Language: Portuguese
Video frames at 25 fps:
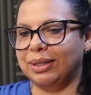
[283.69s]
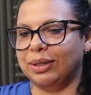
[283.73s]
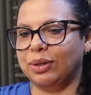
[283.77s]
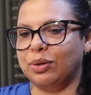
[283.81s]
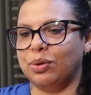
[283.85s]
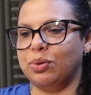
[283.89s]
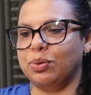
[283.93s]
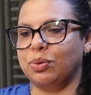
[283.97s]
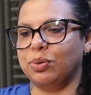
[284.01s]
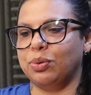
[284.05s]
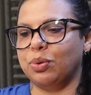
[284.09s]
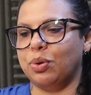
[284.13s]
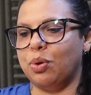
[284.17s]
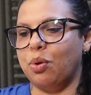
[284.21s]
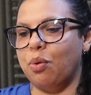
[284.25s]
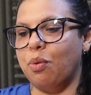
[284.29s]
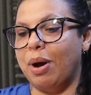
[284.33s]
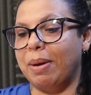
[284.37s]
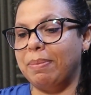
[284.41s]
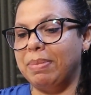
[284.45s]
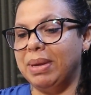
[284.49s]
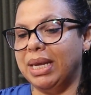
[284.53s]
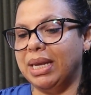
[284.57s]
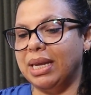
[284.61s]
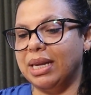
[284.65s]
com, com
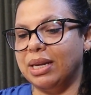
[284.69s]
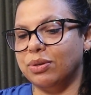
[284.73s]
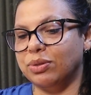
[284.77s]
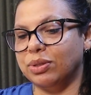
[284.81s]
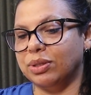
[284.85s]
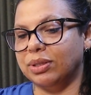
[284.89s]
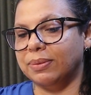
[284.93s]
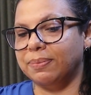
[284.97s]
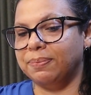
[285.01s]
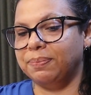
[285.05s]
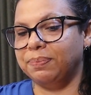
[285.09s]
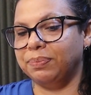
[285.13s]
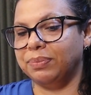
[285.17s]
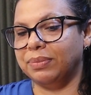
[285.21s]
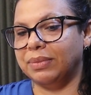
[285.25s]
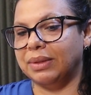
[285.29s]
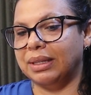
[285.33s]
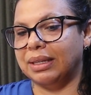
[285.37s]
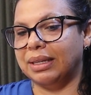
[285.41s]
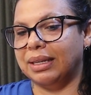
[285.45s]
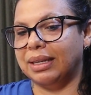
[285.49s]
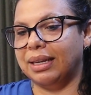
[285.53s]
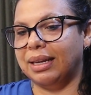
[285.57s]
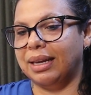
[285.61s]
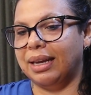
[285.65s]
amiguinhos.
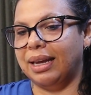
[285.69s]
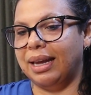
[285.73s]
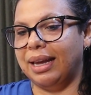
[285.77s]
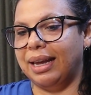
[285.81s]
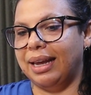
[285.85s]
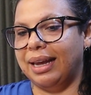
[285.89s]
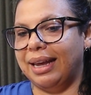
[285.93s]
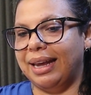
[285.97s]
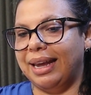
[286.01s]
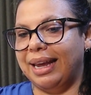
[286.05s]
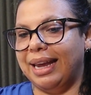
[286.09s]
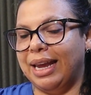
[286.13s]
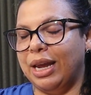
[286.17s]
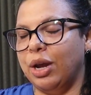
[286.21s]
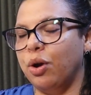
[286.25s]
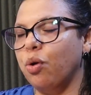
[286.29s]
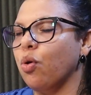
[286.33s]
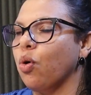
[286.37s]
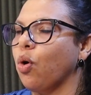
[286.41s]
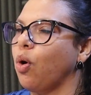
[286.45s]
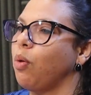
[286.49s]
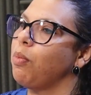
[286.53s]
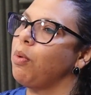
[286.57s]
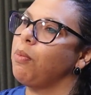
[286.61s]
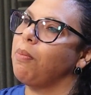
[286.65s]
Eu,
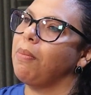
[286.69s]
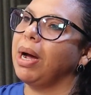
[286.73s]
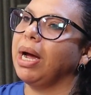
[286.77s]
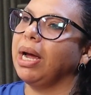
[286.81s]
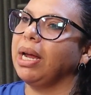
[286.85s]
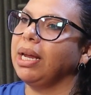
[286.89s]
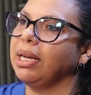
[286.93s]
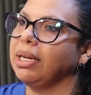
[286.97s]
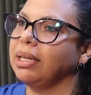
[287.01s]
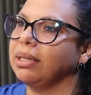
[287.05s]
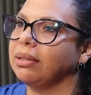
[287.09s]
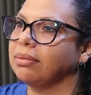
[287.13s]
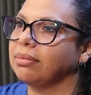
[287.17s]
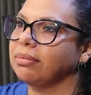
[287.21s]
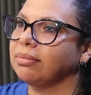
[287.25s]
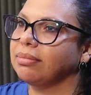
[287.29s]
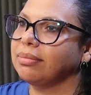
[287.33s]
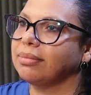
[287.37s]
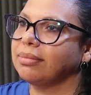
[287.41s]
como mãe,